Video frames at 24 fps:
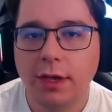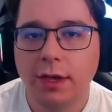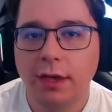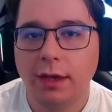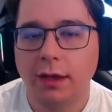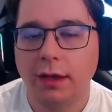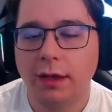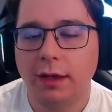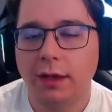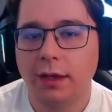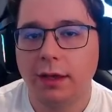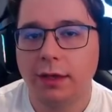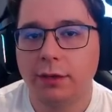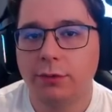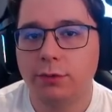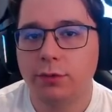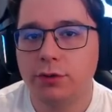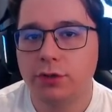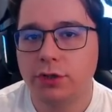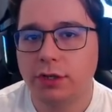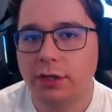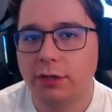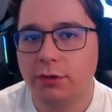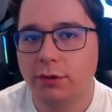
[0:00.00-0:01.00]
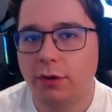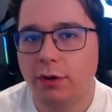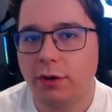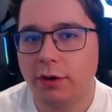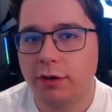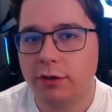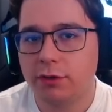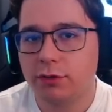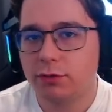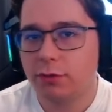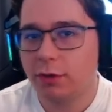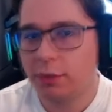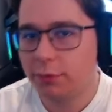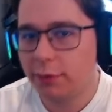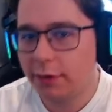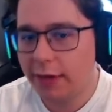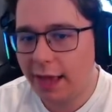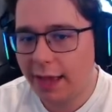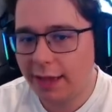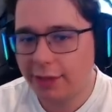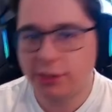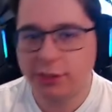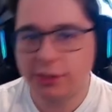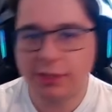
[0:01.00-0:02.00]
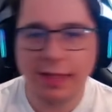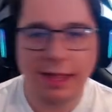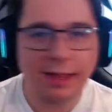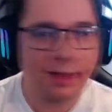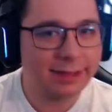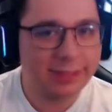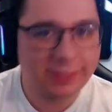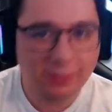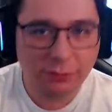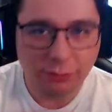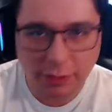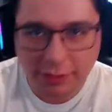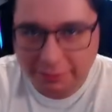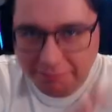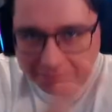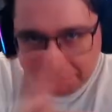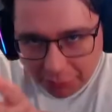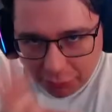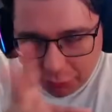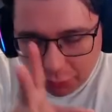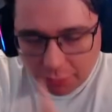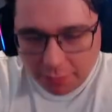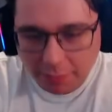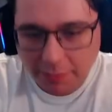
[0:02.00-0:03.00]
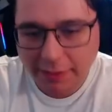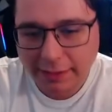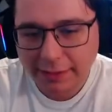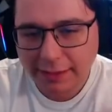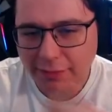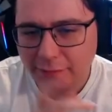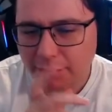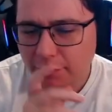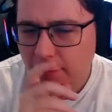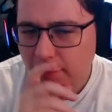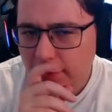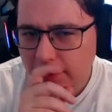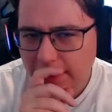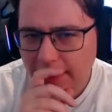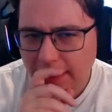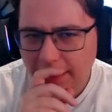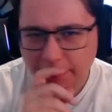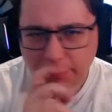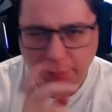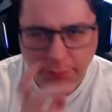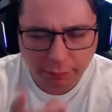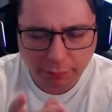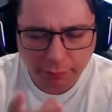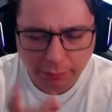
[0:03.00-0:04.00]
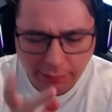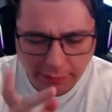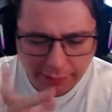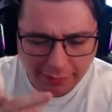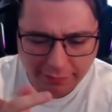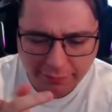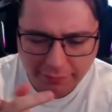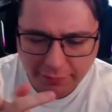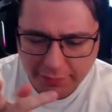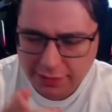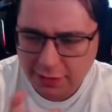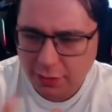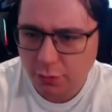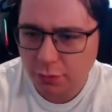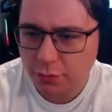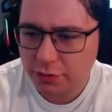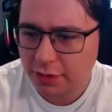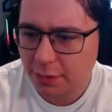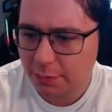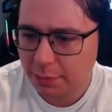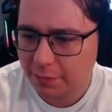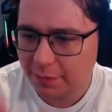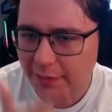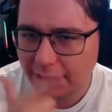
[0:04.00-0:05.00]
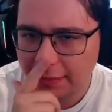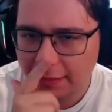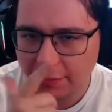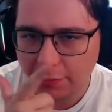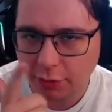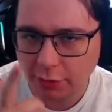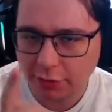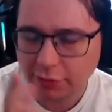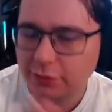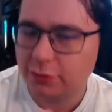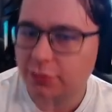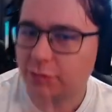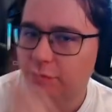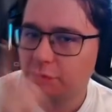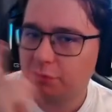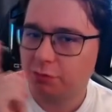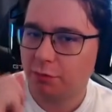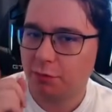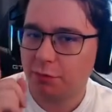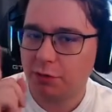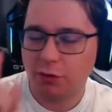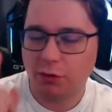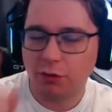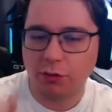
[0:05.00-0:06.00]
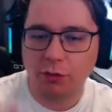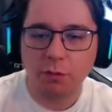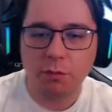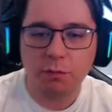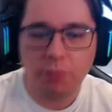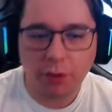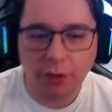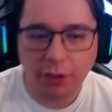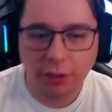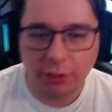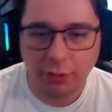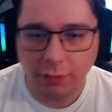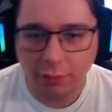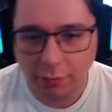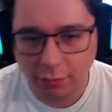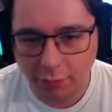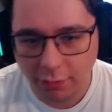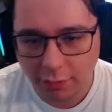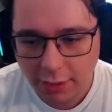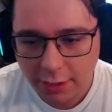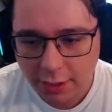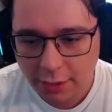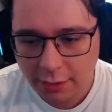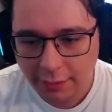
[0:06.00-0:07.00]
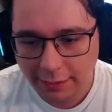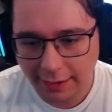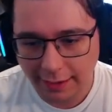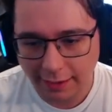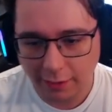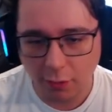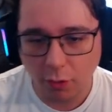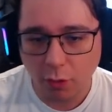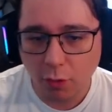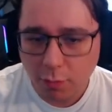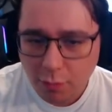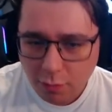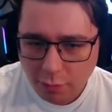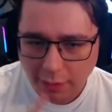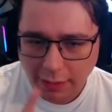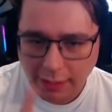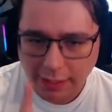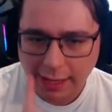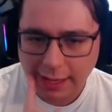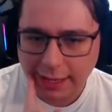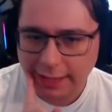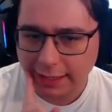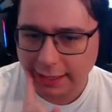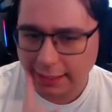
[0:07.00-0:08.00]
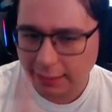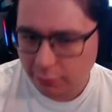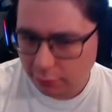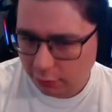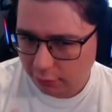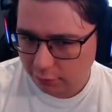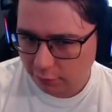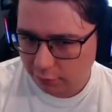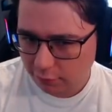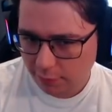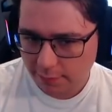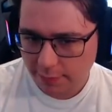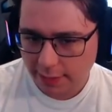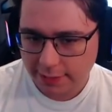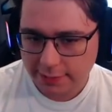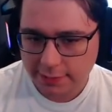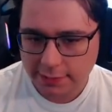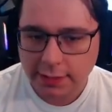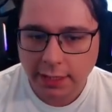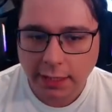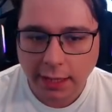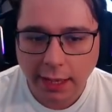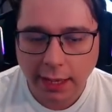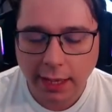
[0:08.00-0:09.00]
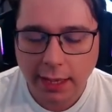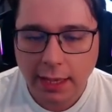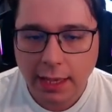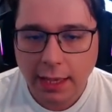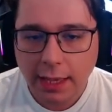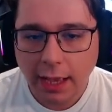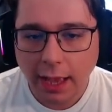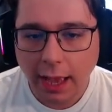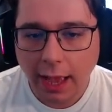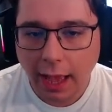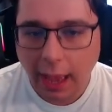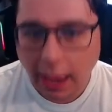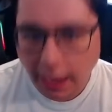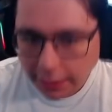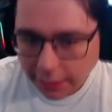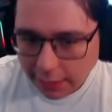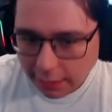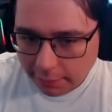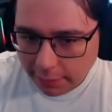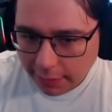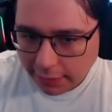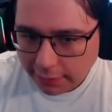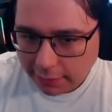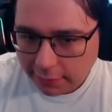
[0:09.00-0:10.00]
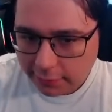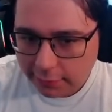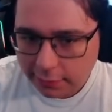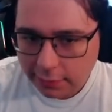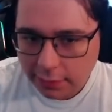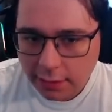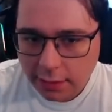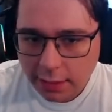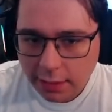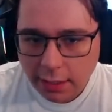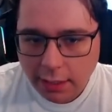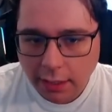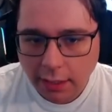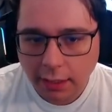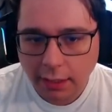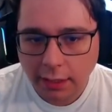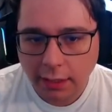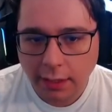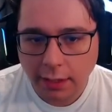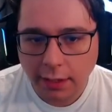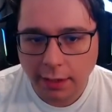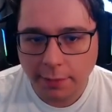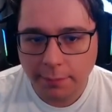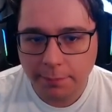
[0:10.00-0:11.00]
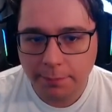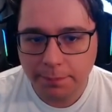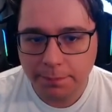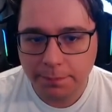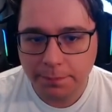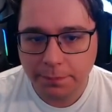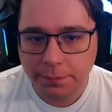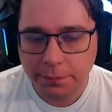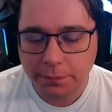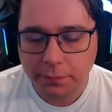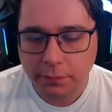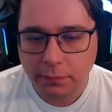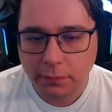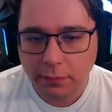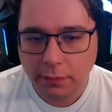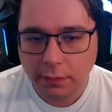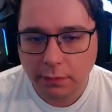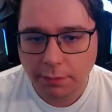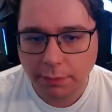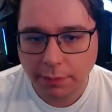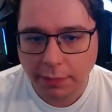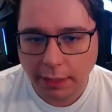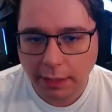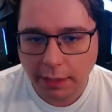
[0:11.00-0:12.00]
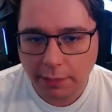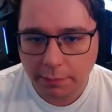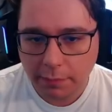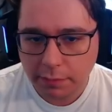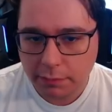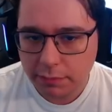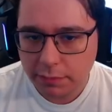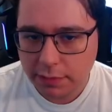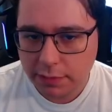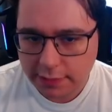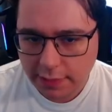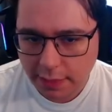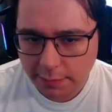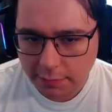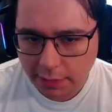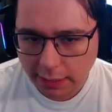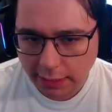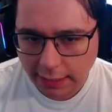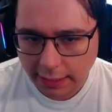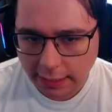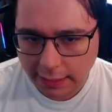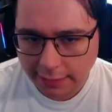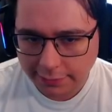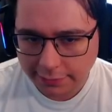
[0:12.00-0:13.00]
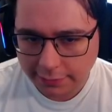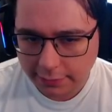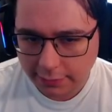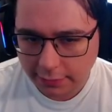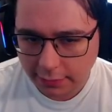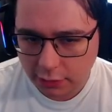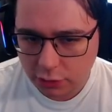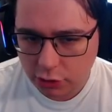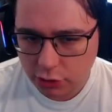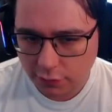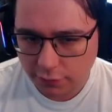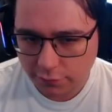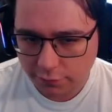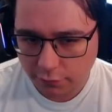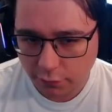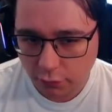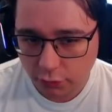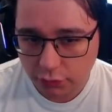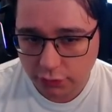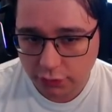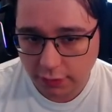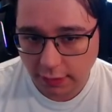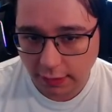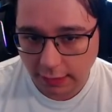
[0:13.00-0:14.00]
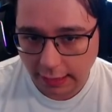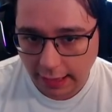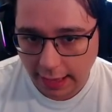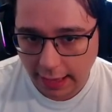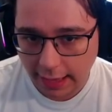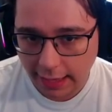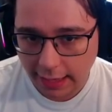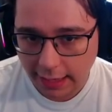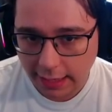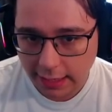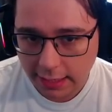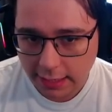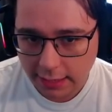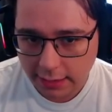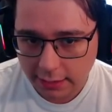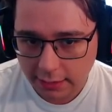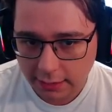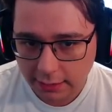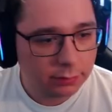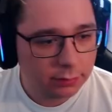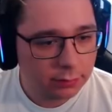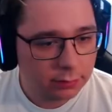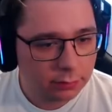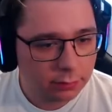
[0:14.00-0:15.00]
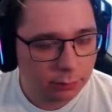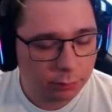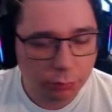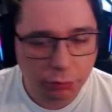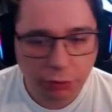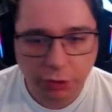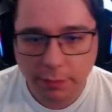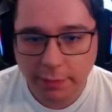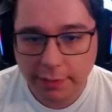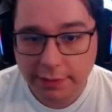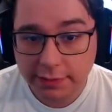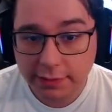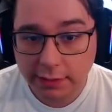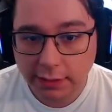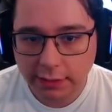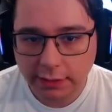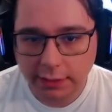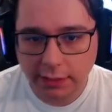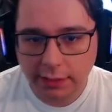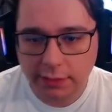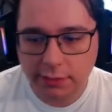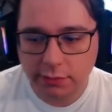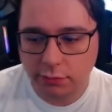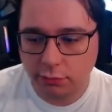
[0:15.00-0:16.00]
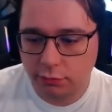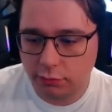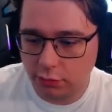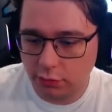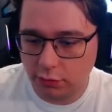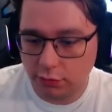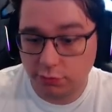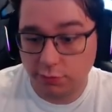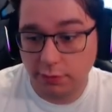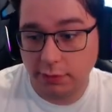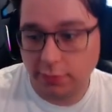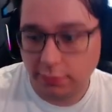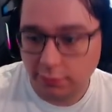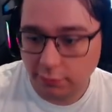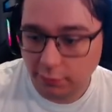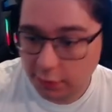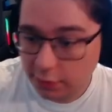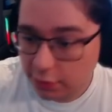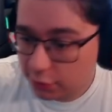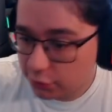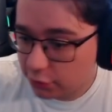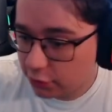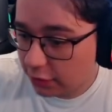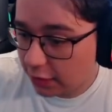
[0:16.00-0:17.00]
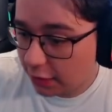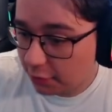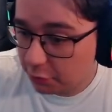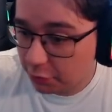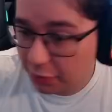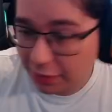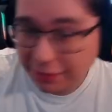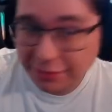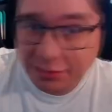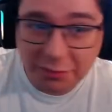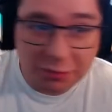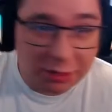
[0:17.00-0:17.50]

uh, i tuoi genitori sulla tua nascita, anche se tu hai dei dubbi per dire... Forse era la frase con cui si apriva il libro, adesso non mi ricordo, è un po' che non lo leggo. Comunque lei credo che dovrebbe essere Annabeth, um, perché mi, mi sembra che l'attrice fosse lei. Potrebbe essere Clarissa, oddio, aspetta, devo andare a cercarmi un attimo